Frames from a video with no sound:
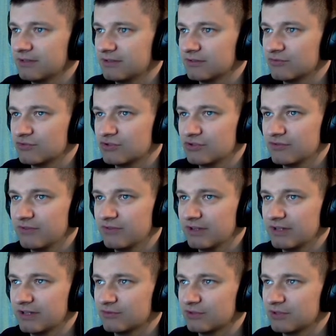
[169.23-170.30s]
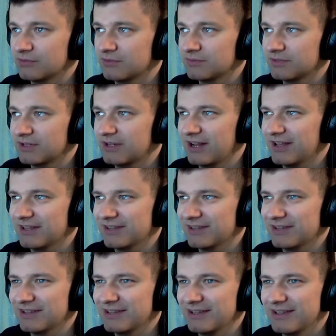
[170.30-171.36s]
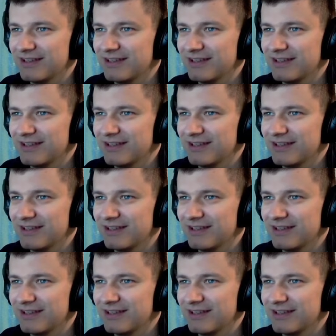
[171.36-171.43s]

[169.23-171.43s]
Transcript: Zwróćcie uwagę, ja tutaj mam nagrane